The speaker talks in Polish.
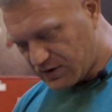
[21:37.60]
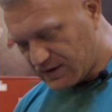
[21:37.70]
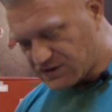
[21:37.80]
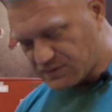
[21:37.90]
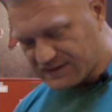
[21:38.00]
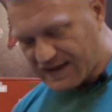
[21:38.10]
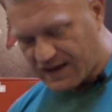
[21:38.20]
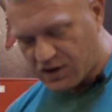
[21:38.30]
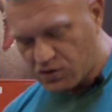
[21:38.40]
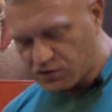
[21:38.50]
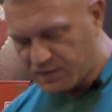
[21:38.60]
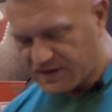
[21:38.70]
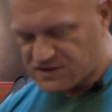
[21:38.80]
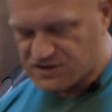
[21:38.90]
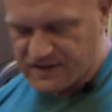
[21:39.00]
no i lecimy tak. Glute
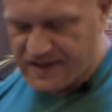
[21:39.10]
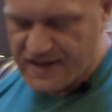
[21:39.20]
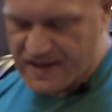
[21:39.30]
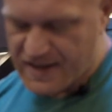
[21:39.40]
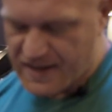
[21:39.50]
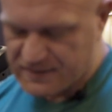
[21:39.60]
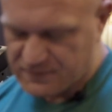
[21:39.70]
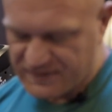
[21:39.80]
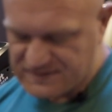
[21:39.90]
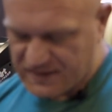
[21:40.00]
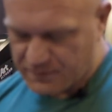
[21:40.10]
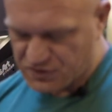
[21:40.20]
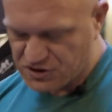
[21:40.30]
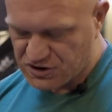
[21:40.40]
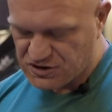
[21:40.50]
bridge, dwie serie
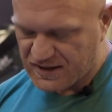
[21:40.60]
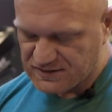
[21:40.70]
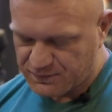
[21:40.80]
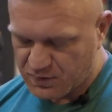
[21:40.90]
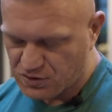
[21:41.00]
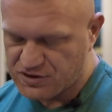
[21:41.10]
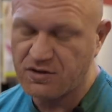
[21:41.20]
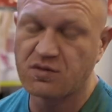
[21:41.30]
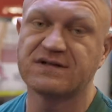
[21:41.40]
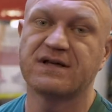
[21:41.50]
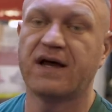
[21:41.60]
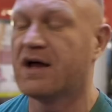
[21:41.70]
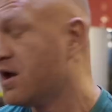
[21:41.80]
po 10 razy w połączeniu z